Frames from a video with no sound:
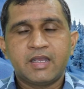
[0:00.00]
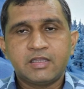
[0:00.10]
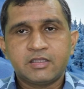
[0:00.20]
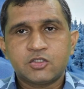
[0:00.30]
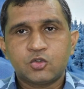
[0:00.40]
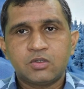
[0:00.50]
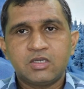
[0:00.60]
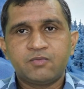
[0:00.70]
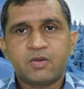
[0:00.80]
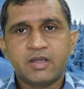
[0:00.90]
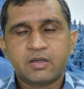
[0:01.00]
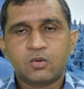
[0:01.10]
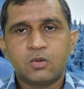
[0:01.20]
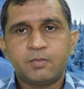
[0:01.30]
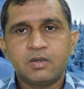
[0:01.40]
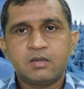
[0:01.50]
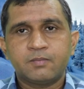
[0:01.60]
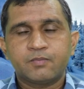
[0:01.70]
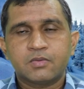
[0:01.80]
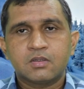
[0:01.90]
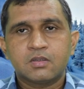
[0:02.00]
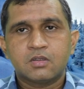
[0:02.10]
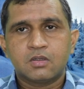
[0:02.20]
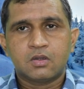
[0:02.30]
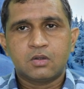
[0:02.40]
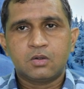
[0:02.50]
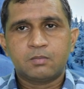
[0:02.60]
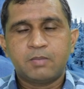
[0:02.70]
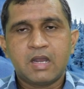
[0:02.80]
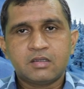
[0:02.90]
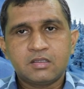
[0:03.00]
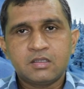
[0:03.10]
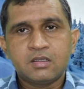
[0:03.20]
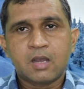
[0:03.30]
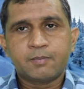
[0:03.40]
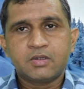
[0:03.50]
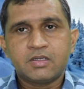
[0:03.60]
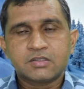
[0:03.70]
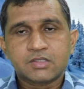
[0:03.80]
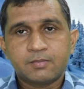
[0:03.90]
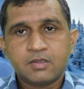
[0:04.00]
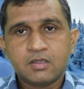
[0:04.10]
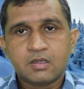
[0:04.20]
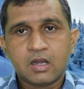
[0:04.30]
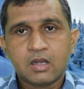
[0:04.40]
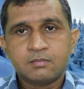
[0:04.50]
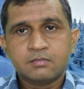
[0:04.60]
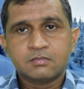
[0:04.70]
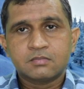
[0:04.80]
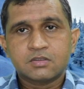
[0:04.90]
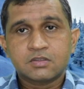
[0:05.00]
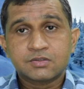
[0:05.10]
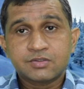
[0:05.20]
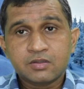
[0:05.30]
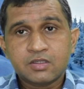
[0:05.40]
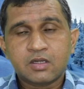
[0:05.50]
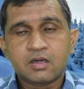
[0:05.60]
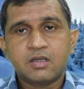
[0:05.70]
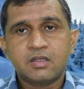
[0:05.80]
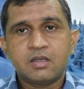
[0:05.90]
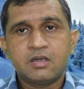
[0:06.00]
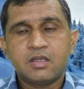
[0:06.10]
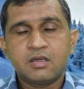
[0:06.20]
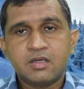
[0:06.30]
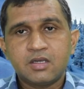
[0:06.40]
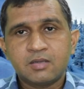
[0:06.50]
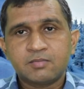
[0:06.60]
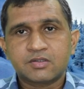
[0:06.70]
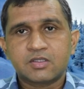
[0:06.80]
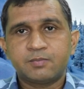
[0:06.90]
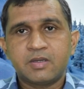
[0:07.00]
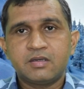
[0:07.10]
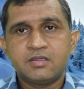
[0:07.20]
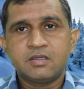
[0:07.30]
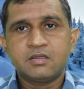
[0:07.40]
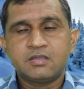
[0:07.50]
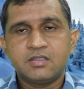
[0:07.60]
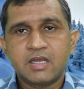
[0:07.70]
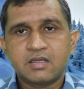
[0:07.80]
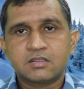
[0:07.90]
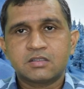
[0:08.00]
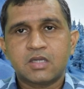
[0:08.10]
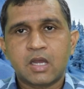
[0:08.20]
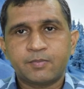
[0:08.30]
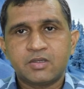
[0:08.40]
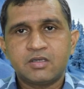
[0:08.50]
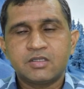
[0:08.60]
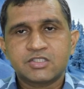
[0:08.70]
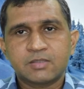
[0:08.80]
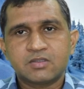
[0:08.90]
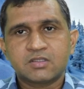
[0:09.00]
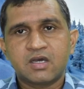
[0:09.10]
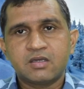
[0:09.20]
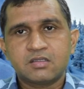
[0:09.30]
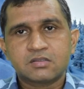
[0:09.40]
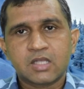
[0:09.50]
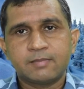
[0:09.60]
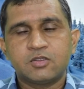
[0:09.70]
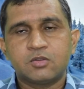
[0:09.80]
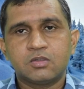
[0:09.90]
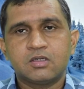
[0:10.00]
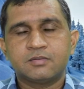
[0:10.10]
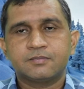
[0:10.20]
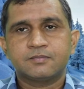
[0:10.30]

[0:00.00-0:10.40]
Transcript: हेल्थ इशू के लिए फायर ओपल और बाकी अपने सभी काम सिद्ध करने के लिए नीलम रत्न पहनिए यह रत्न आपके लिए चमत्कारिक साबित होगा